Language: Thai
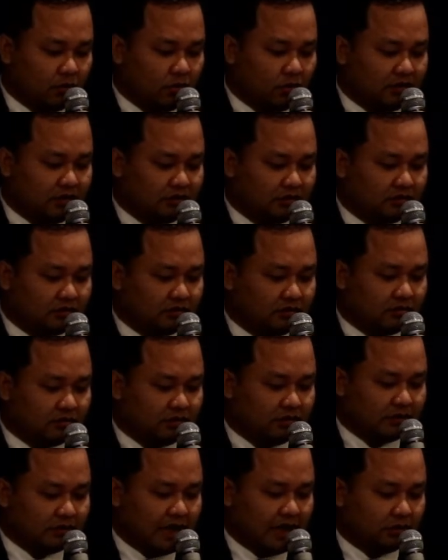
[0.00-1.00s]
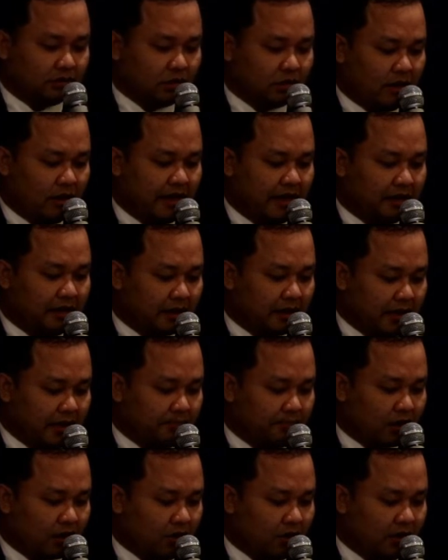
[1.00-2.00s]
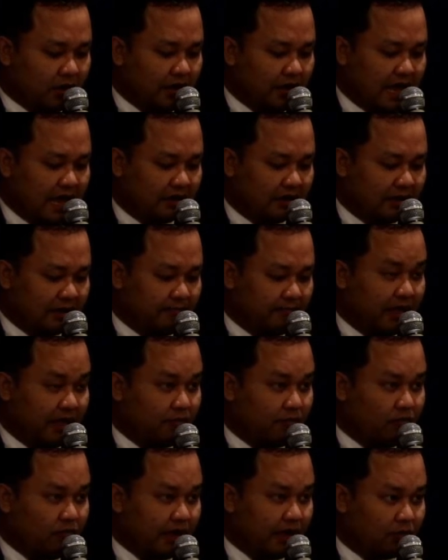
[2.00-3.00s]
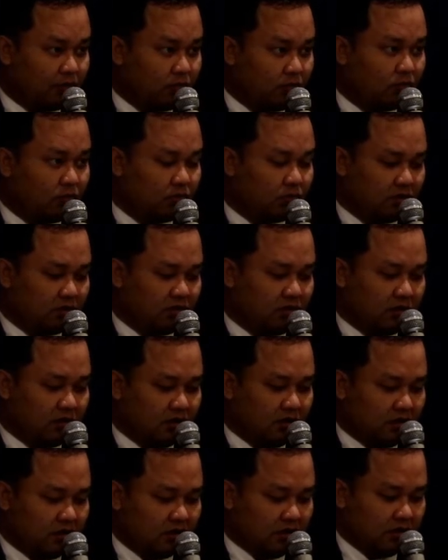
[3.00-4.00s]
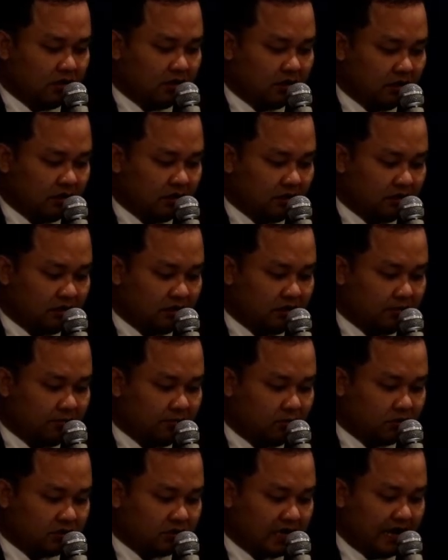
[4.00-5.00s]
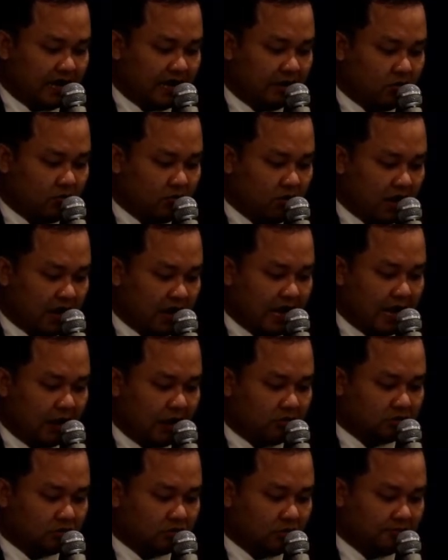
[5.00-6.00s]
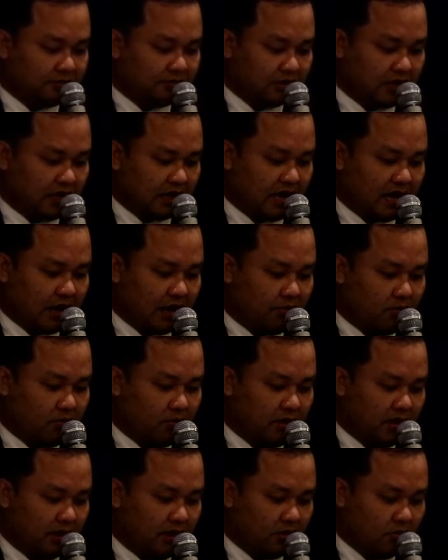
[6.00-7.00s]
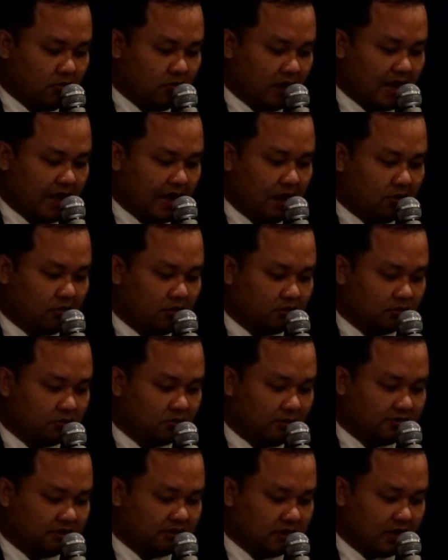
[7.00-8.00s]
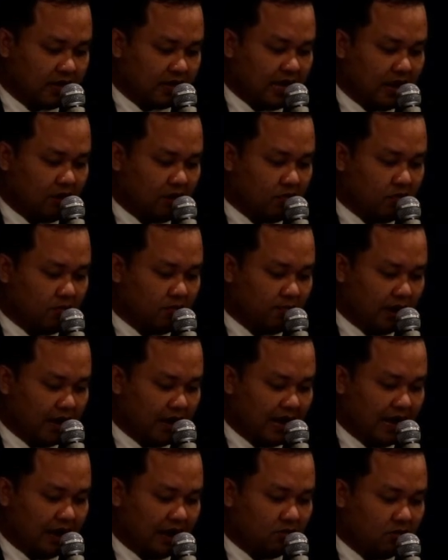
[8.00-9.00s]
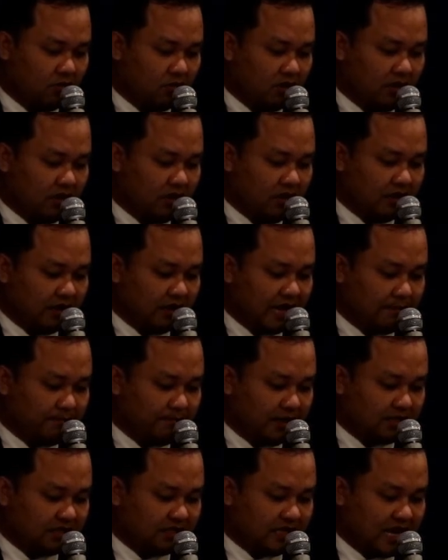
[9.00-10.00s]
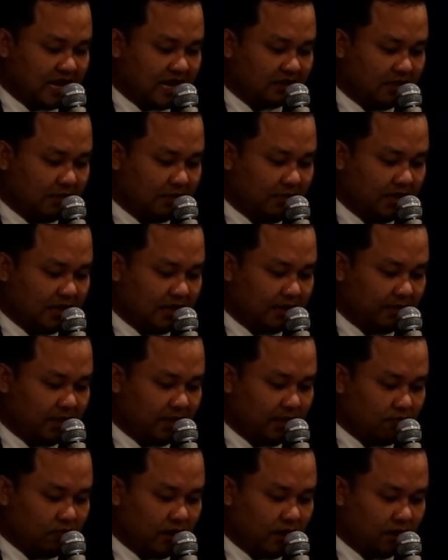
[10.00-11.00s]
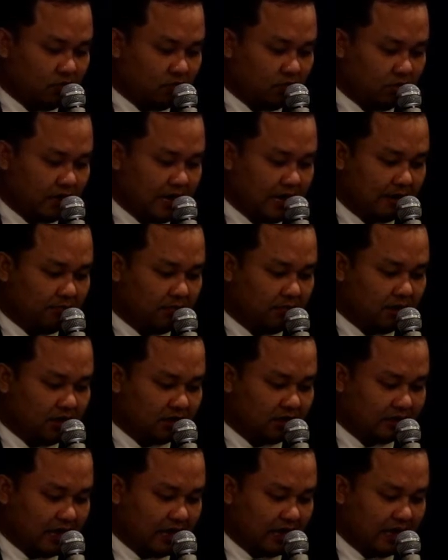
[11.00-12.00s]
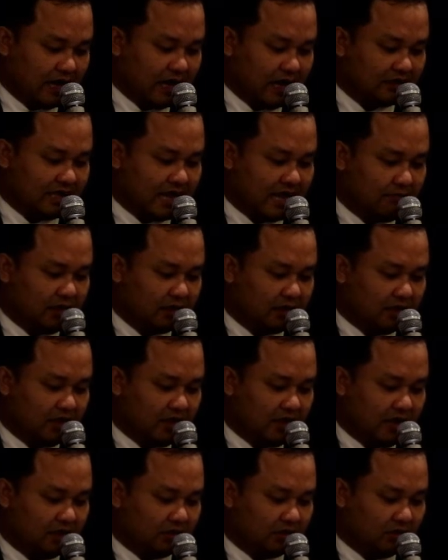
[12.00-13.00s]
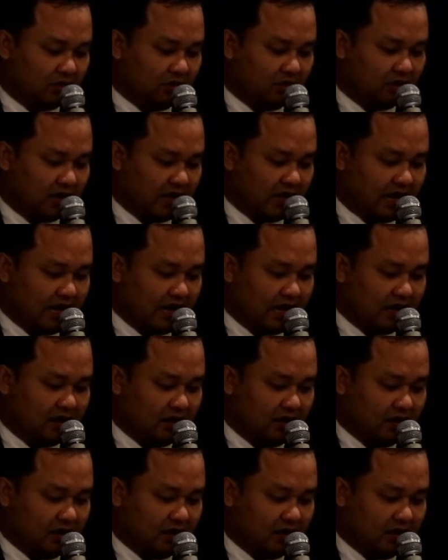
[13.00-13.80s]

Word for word: ควรแต่งตัวให้เรียบร้อยอย่างธรรมเนียมไว้ทุก คือผู้ชายนุ่งขาว สวมเสื้อขาว ผู้หญิงนุ่งขาวสวมเสื้อขาวผมขาว ถ้าเป็นชาติที่มีธรรมเนียมไว้ทุกดำ ก็แต่งกายตามลัทธิแห่งตน ถ้า